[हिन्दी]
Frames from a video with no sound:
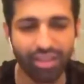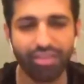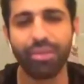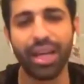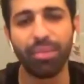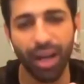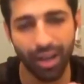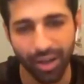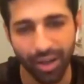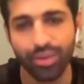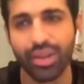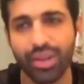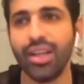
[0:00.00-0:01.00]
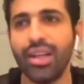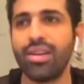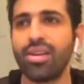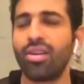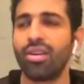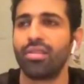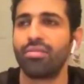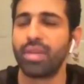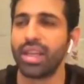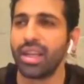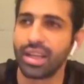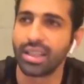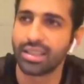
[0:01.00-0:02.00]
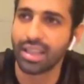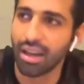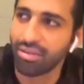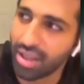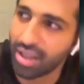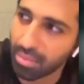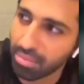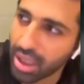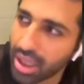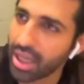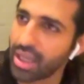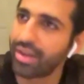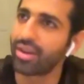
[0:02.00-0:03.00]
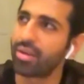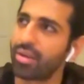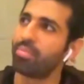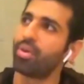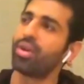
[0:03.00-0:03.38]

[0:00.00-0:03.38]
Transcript: सिर्फ मैं ही भाग रहा हूँ और हाँ. मेरी रेस काफी लंबी रही है और अभी